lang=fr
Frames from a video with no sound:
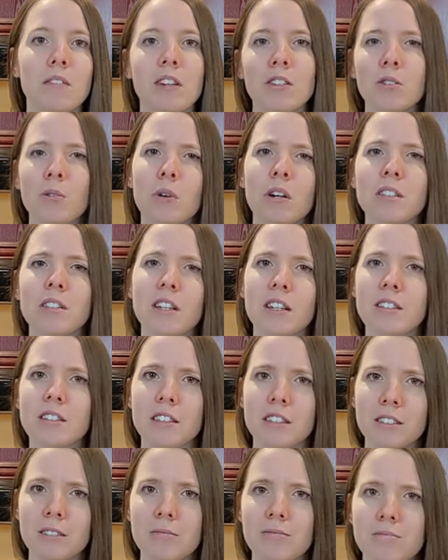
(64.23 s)
version
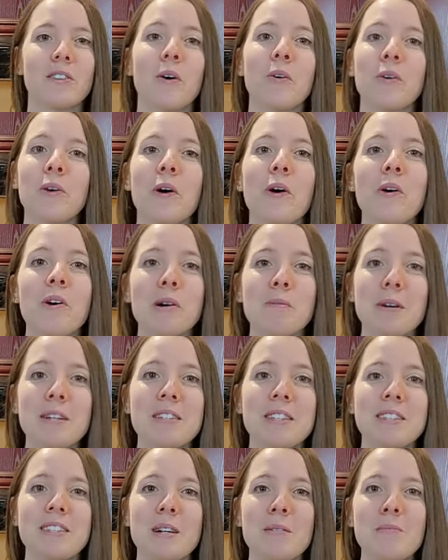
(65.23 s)
asiatique. Donc, on commence
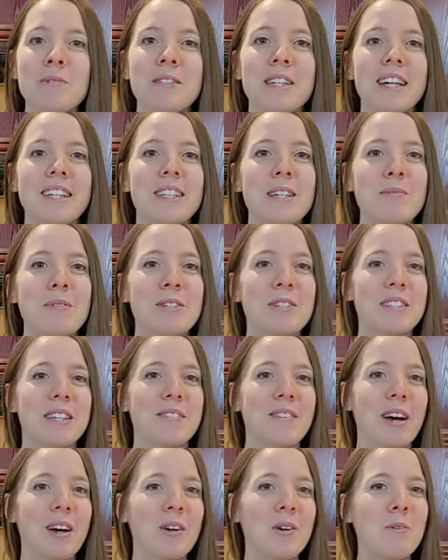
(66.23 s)
ça sans plus tarder, mais juste
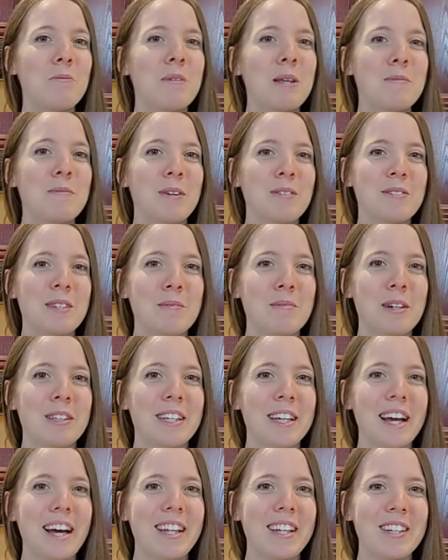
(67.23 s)
avant, n'oubliez pas de vous
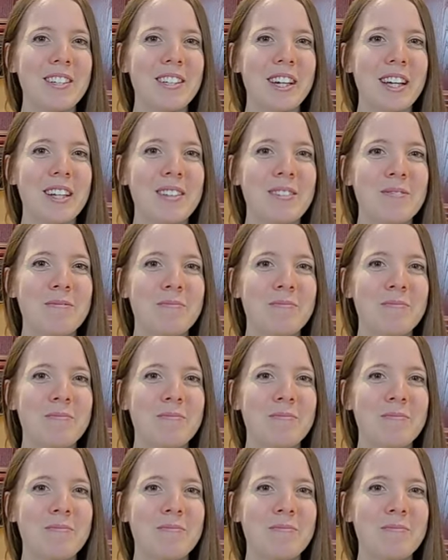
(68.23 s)
abonner à notre chaîne.